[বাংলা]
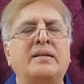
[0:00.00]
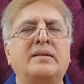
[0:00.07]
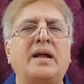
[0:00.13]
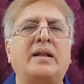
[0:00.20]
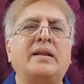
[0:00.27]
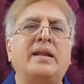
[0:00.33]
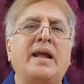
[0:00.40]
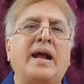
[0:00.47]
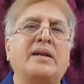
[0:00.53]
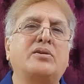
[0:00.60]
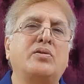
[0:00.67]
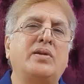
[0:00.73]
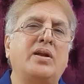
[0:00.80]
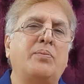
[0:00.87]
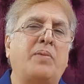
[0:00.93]
তাদের
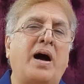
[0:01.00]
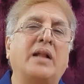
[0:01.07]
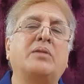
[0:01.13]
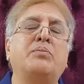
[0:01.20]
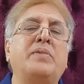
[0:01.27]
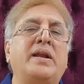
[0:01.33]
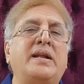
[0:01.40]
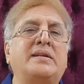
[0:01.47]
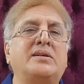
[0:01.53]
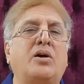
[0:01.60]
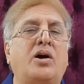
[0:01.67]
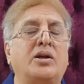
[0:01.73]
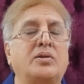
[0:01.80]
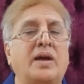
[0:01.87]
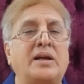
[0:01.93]
একজনের ভাত মেরেছে
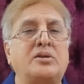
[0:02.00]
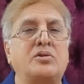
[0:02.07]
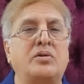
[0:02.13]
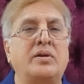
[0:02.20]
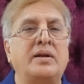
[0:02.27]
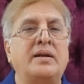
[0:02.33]
হয়তো একজন